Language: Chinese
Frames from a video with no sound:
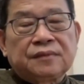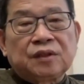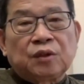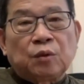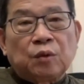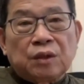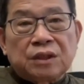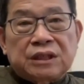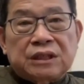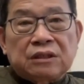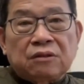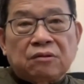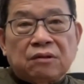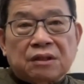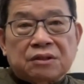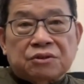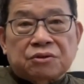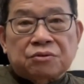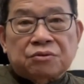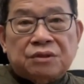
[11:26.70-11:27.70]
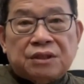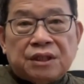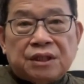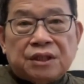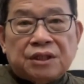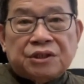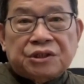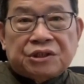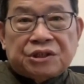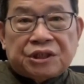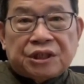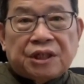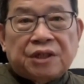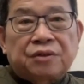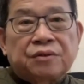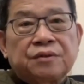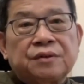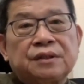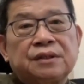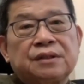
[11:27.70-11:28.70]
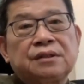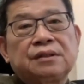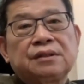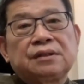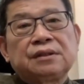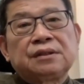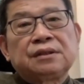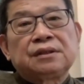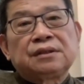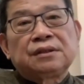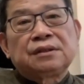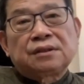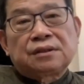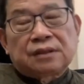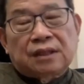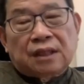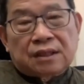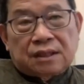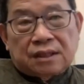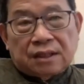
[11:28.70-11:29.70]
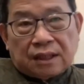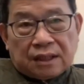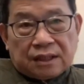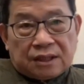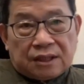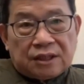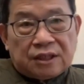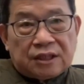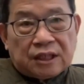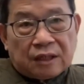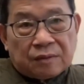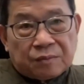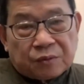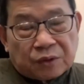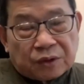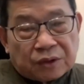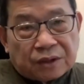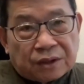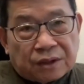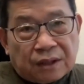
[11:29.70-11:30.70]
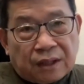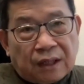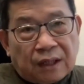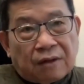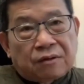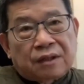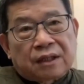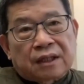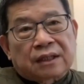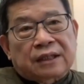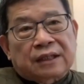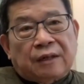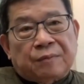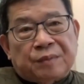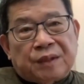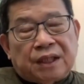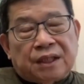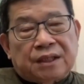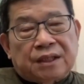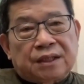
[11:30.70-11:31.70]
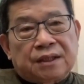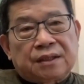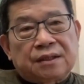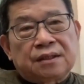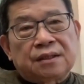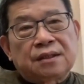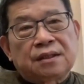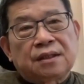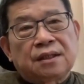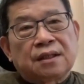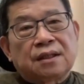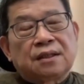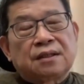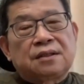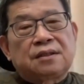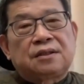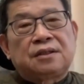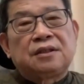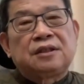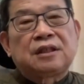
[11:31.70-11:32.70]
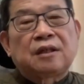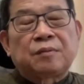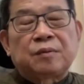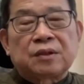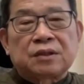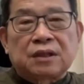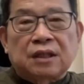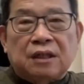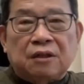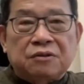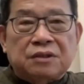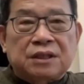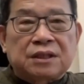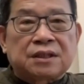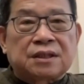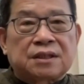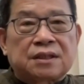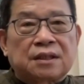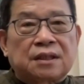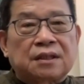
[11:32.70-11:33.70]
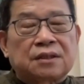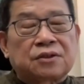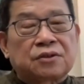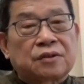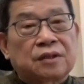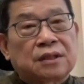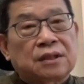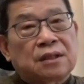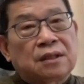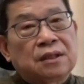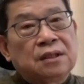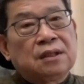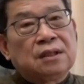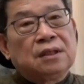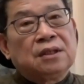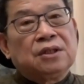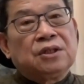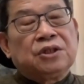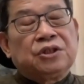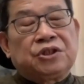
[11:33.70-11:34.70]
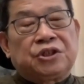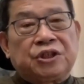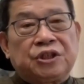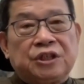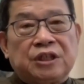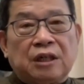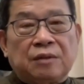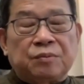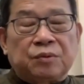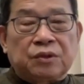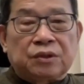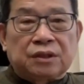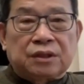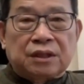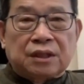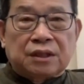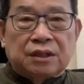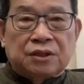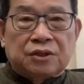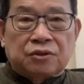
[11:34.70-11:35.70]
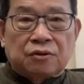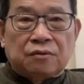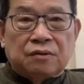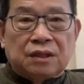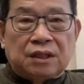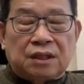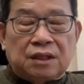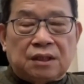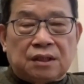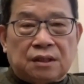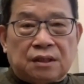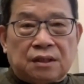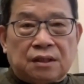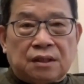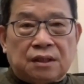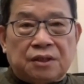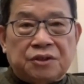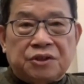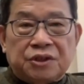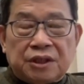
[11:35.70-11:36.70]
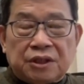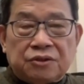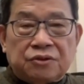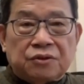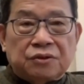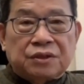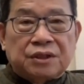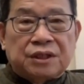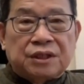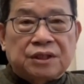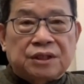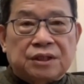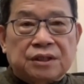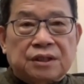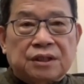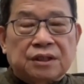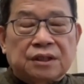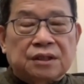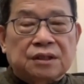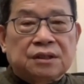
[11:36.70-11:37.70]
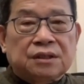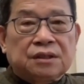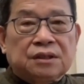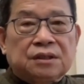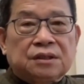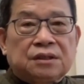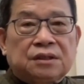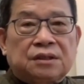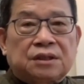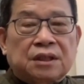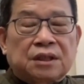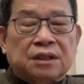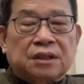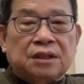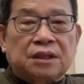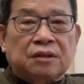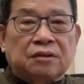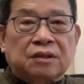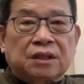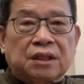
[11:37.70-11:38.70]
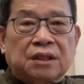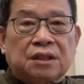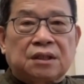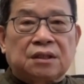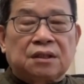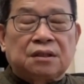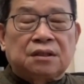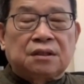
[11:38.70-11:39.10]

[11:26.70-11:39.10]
国际化逐渐的就减弱，那是给新加坡捞了一个大便宜。嗯，新加坡高兴死了，所以新加坡这个总理很郑重其事的，这个要给